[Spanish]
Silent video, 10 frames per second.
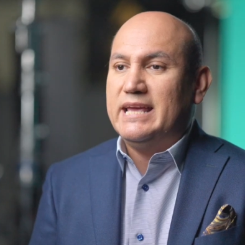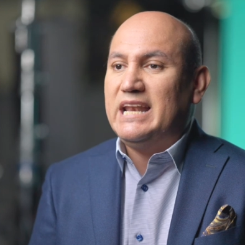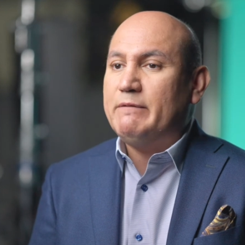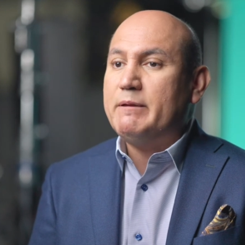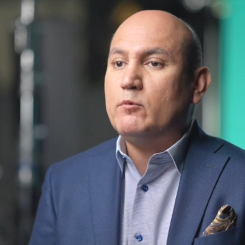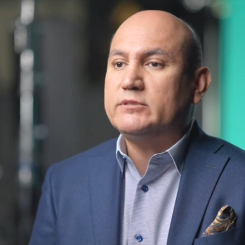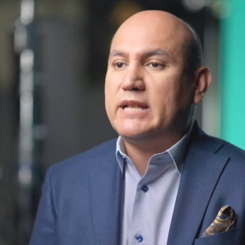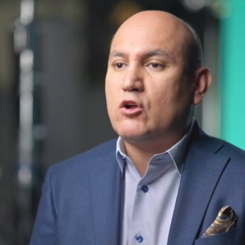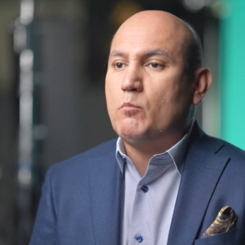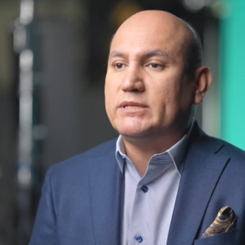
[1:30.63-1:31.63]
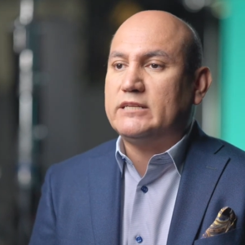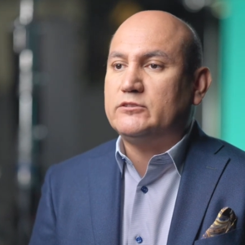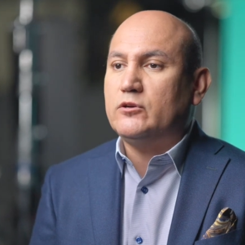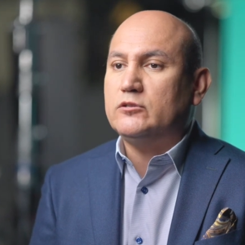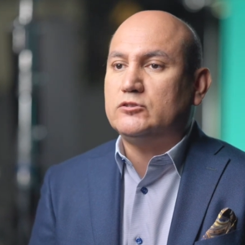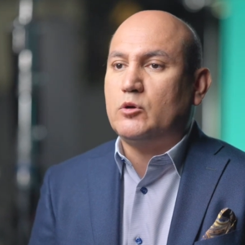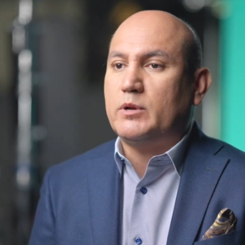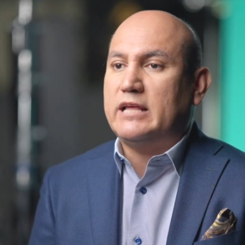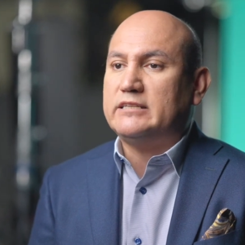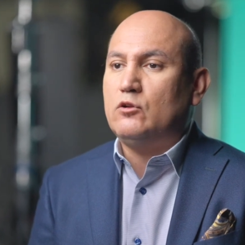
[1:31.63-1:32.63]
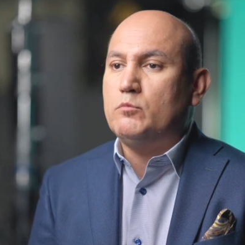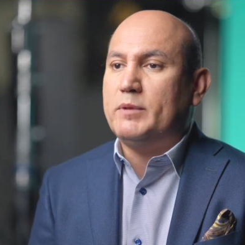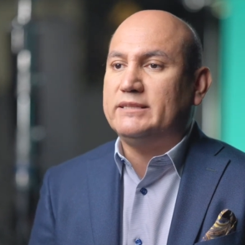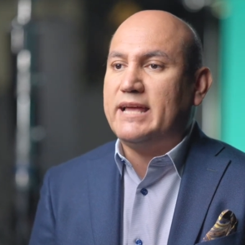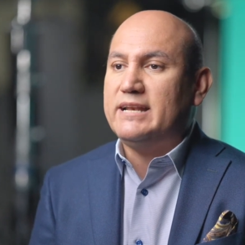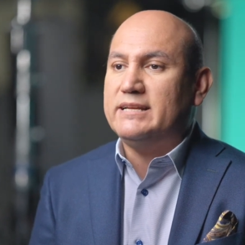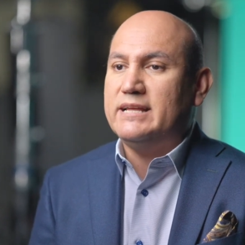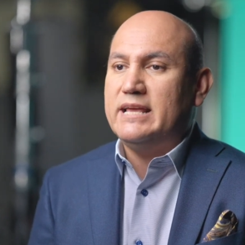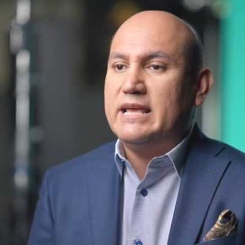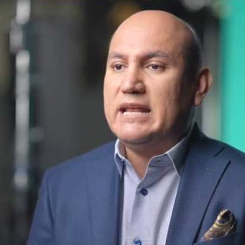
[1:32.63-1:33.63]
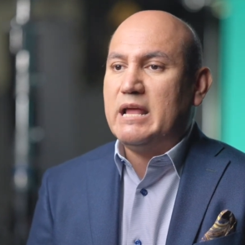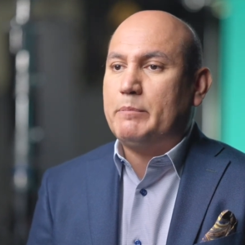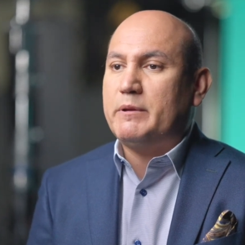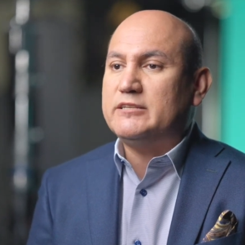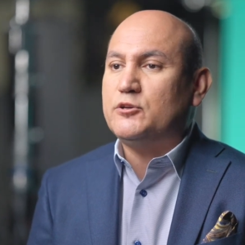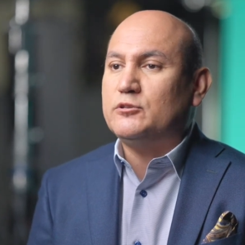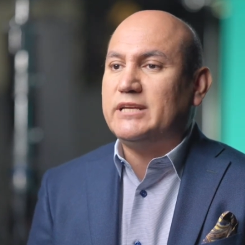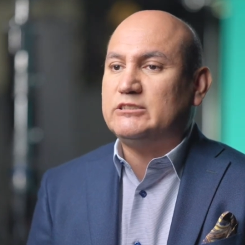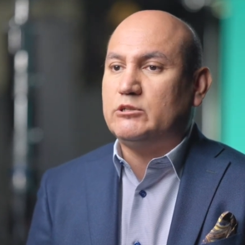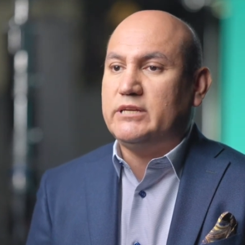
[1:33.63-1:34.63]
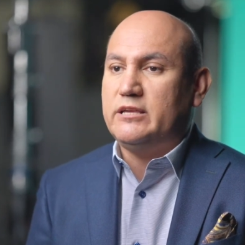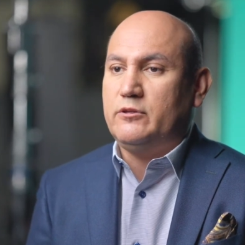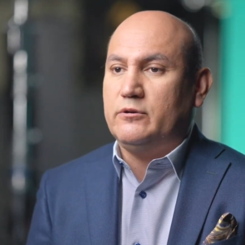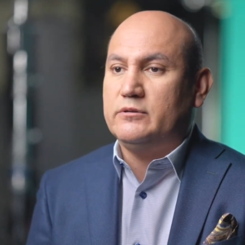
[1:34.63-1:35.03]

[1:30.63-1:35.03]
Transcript: Elevemos la conversación sobre la salud mental y la prevención del suicidio.